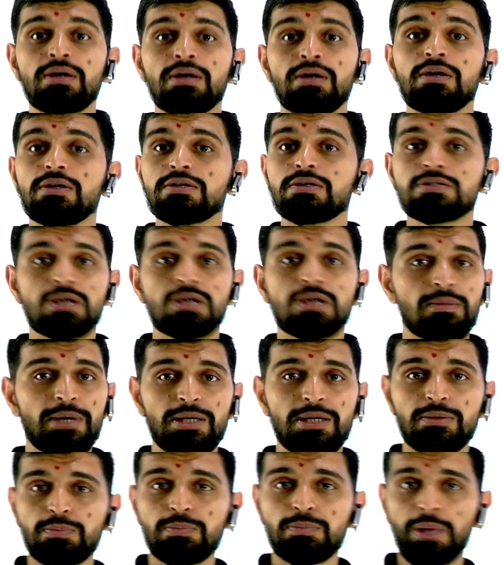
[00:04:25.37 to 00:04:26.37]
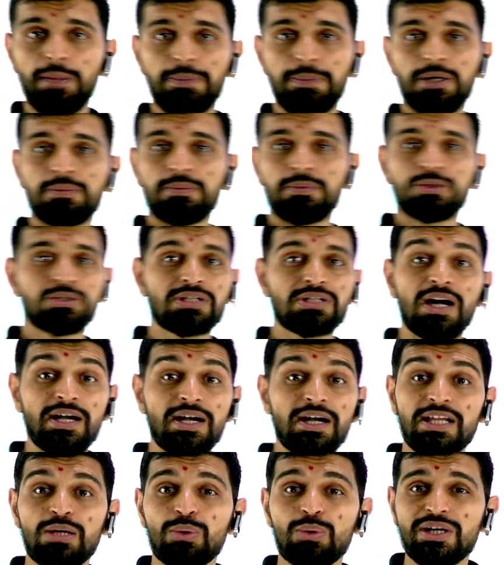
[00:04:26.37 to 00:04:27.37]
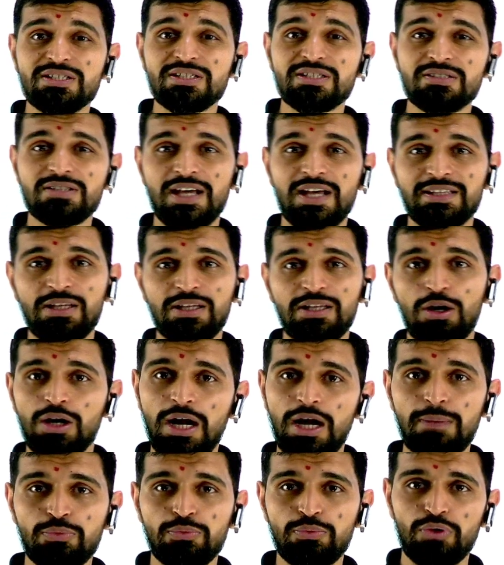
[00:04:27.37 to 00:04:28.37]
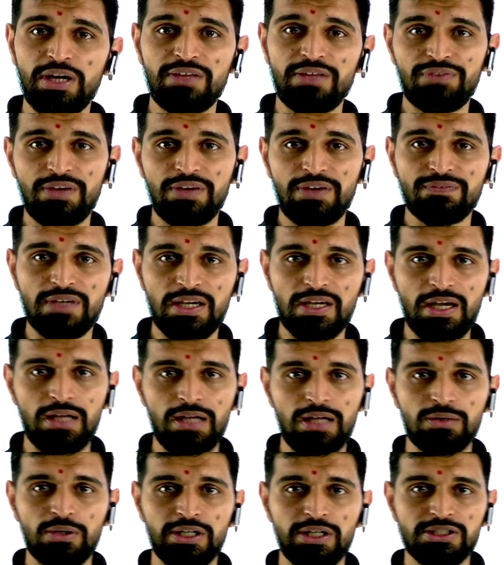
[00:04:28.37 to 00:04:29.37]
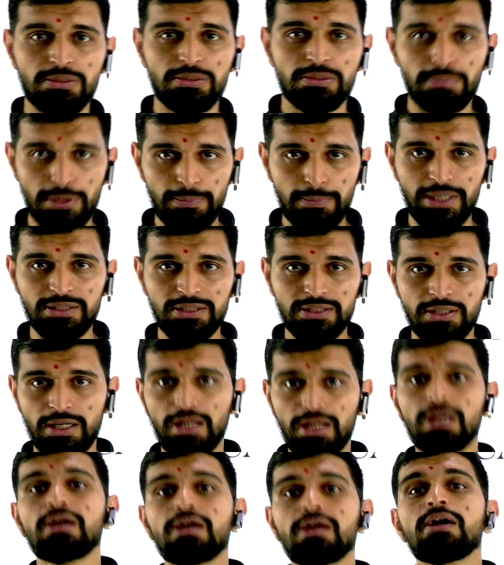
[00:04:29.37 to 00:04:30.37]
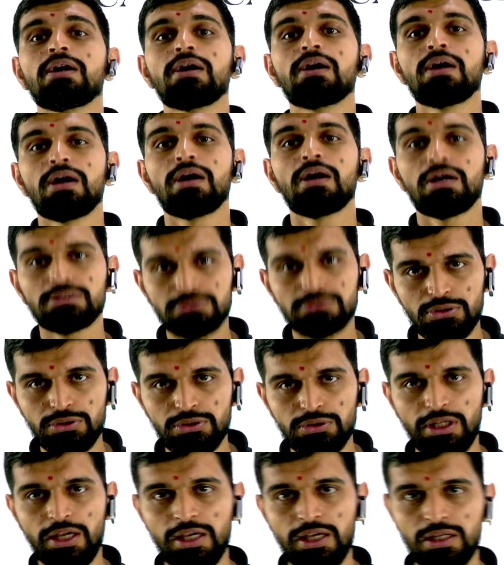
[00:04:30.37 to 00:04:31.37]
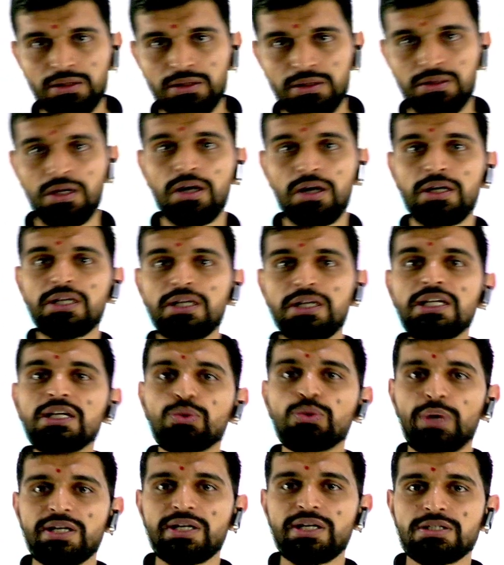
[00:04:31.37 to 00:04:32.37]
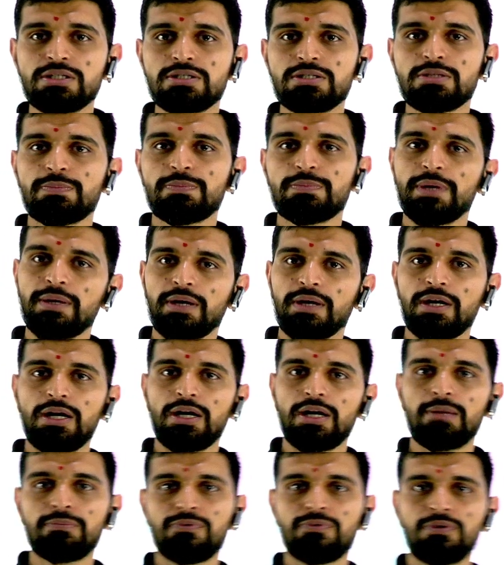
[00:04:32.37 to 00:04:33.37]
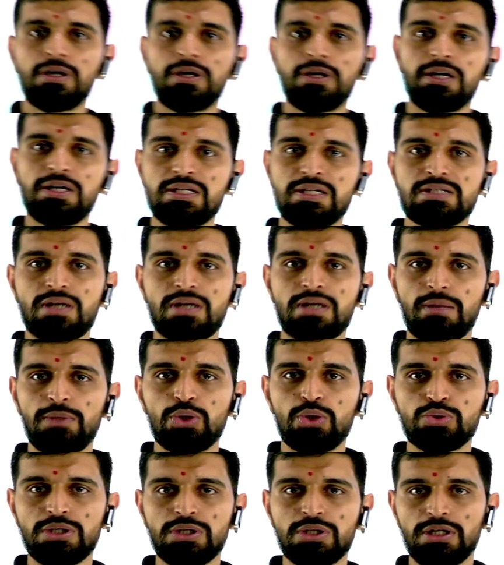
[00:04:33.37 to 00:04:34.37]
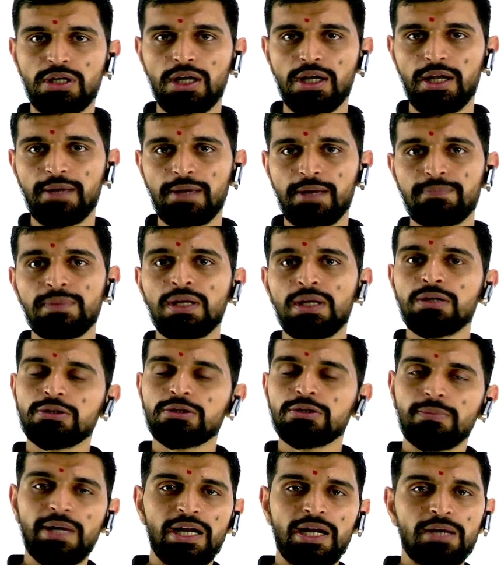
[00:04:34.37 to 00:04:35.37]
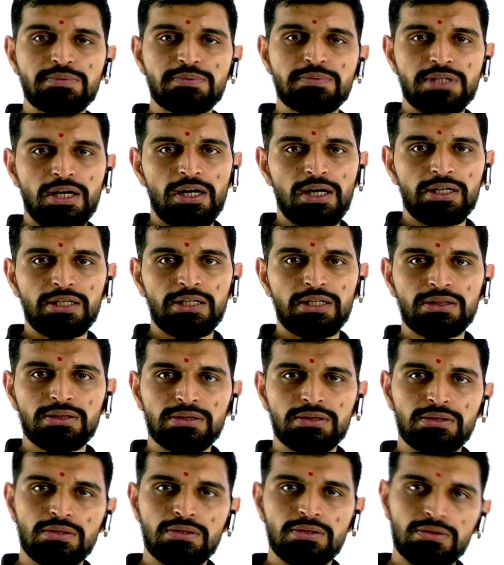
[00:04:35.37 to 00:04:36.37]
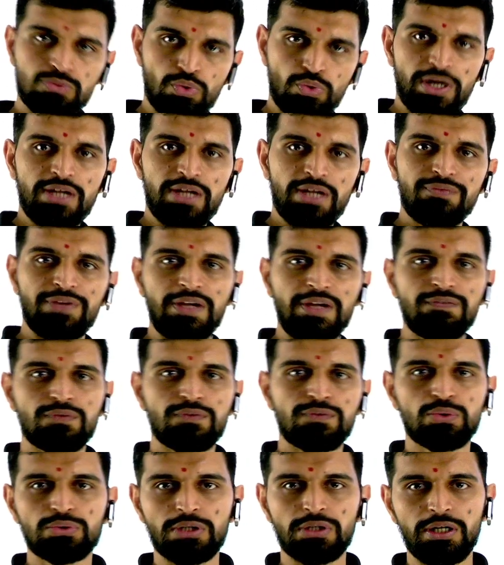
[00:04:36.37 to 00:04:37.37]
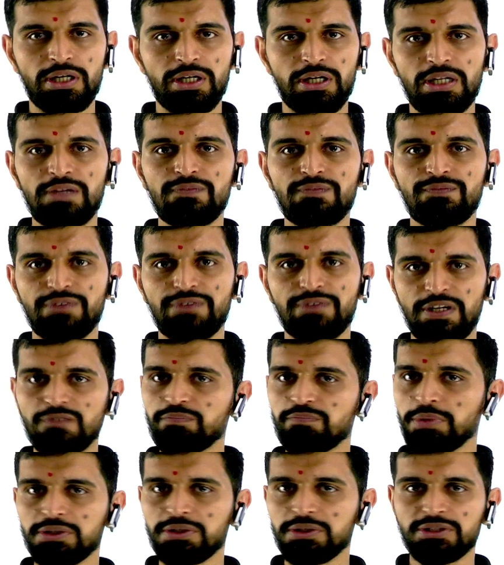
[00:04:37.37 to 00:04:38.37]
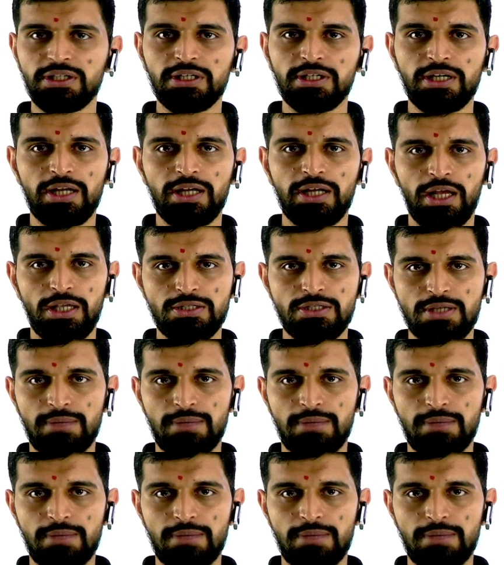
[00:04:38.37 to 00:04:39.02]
सर बट पेपर में तो थर्टी क्वेश्चन आते हैं और आप ट्वेंटी फाइव के कैलकुलेशन पर बात कर रहे हैं सो देखिए थर्टी क्वेश्चन में अगर हम डिस्ट्रीब्यूशन कर लें तो मैंने आपसे कहा कि ट्वेंटी फाइव टू थर्टी फाइव परसेंट का रेंज है